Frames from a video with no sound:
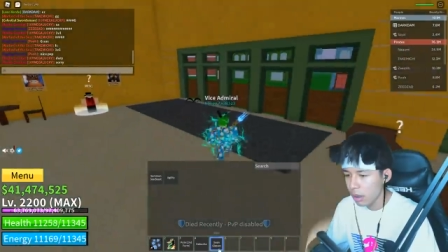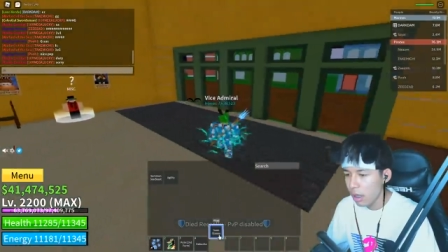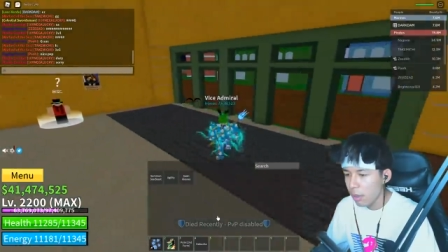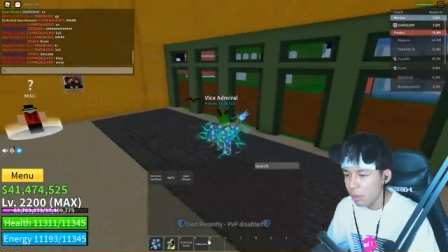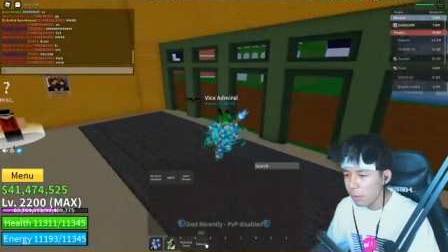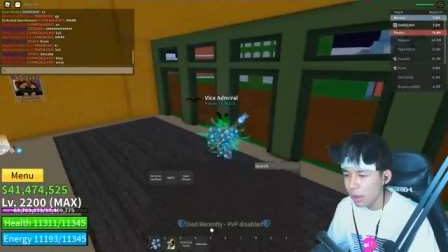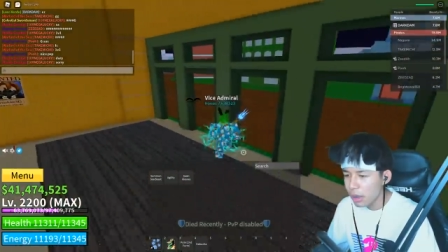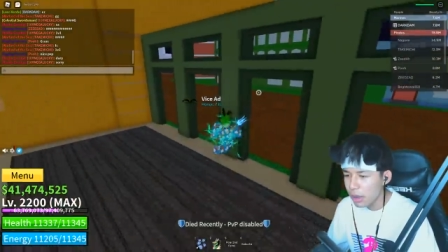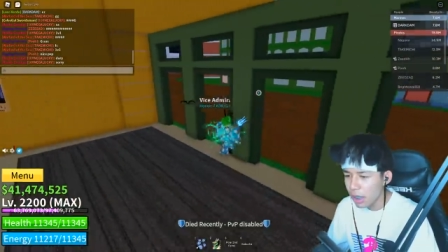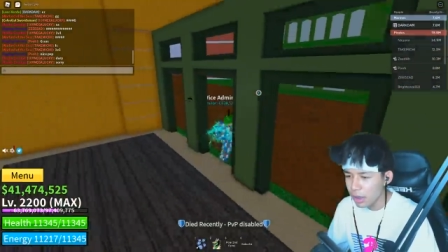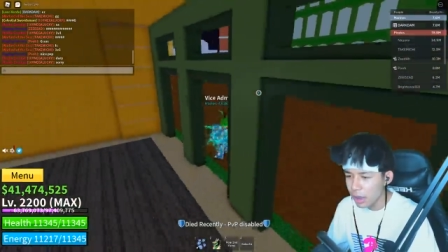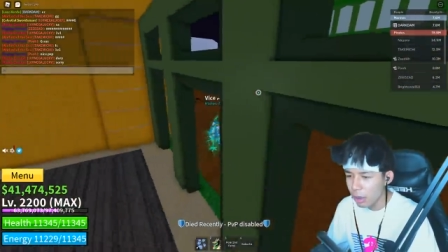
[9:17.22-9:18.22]
มันมาเสือก
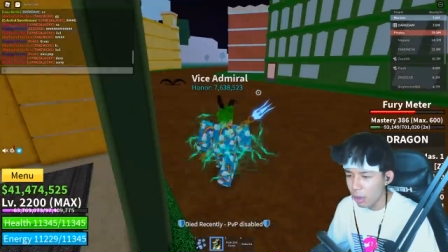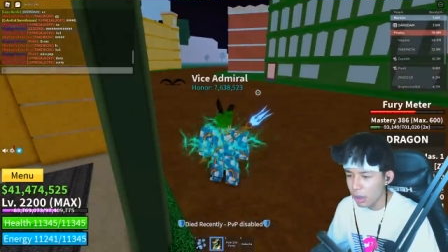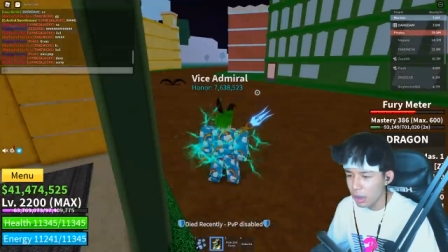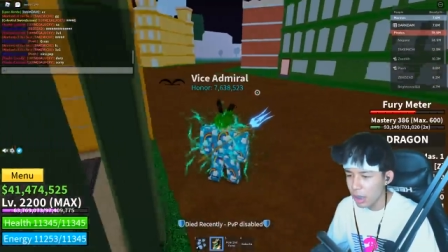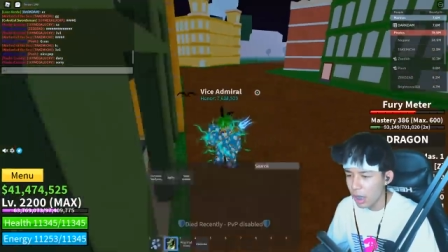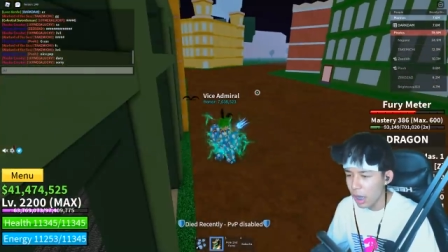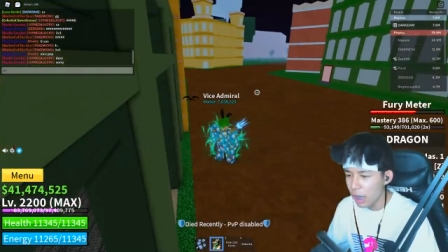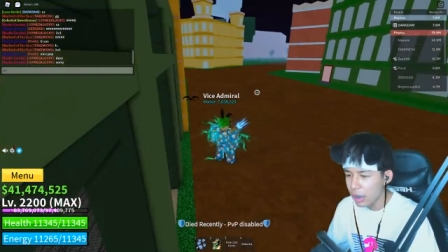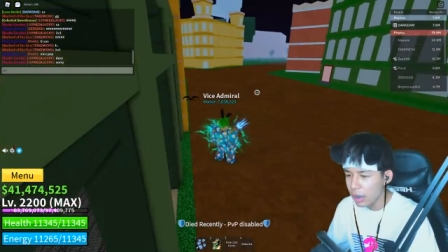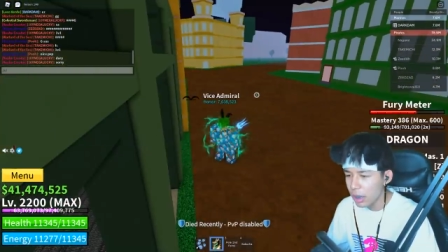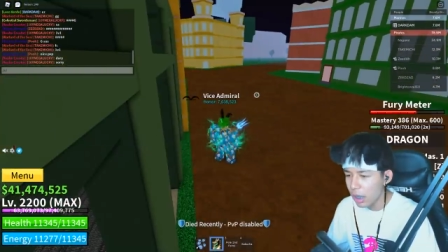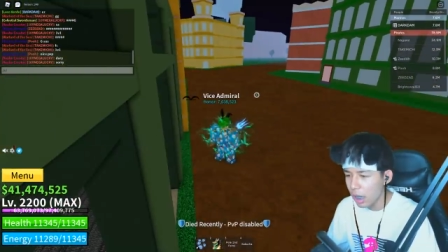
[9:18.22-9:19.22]
ตลอดเลยอ่ะไอ้
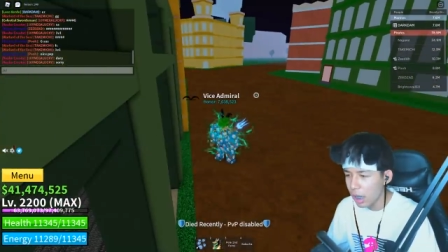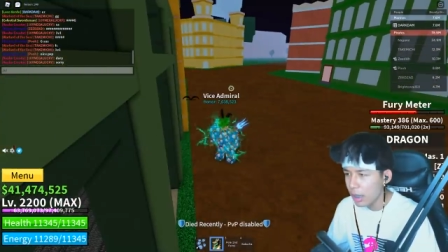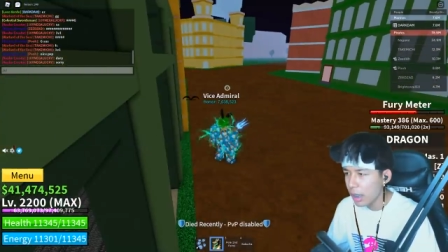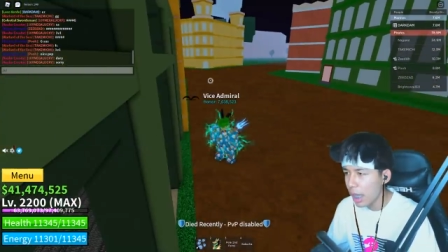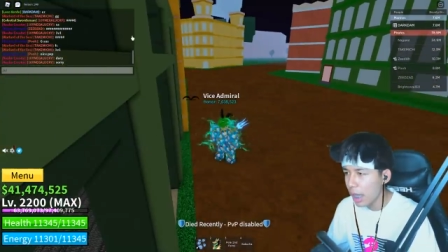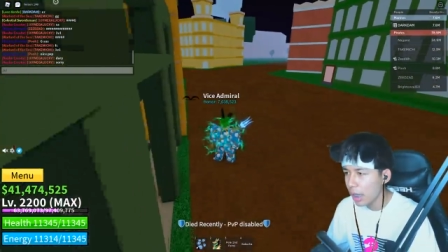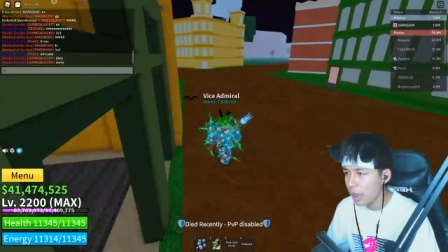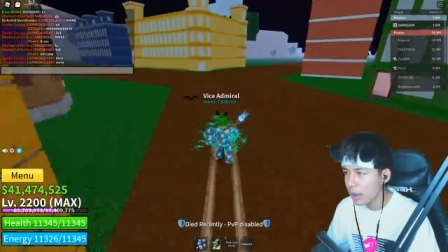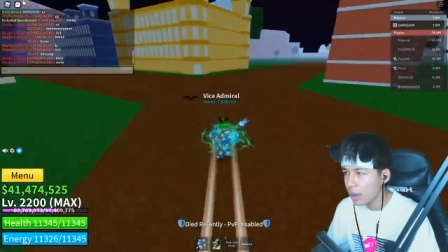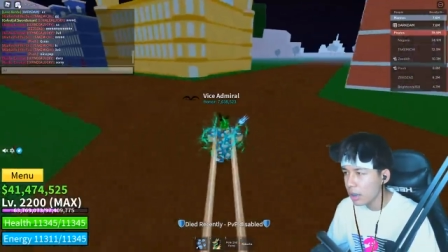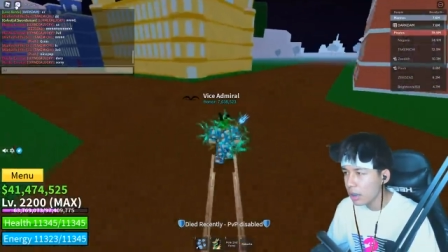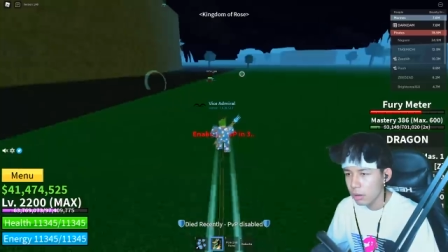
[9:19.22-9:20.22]
นี่อ่ะไอ้แก่
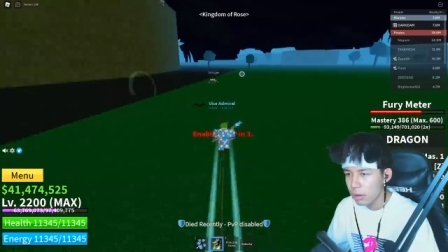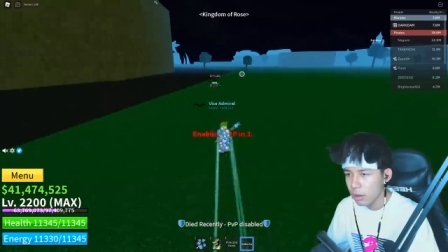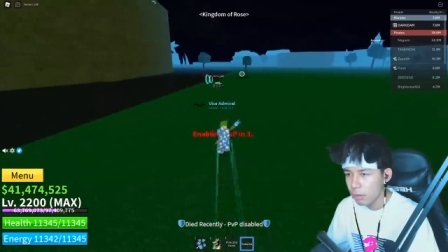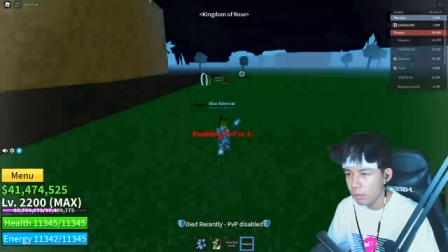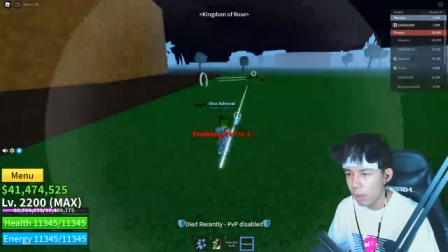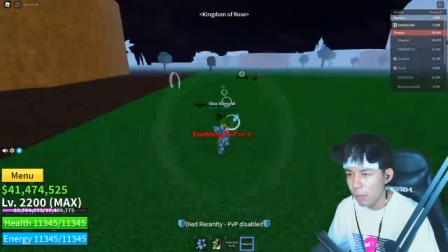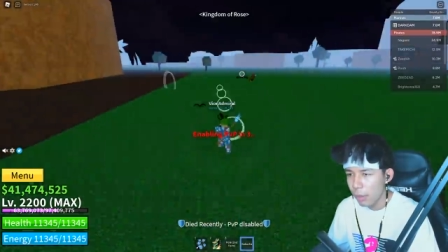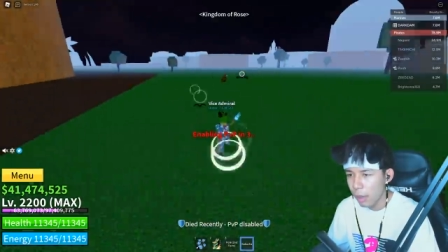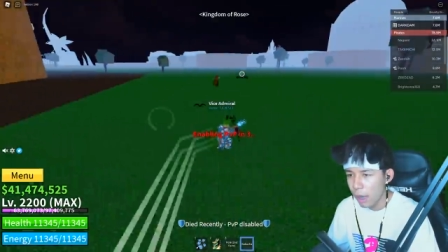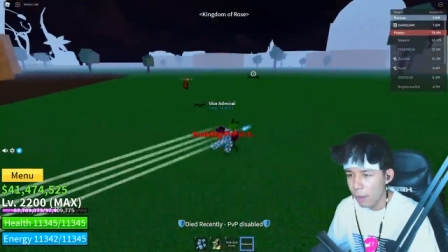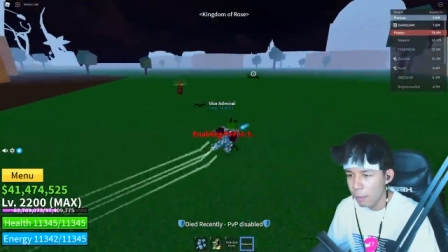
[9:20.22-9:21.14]
เอ้ยมาใหม่มา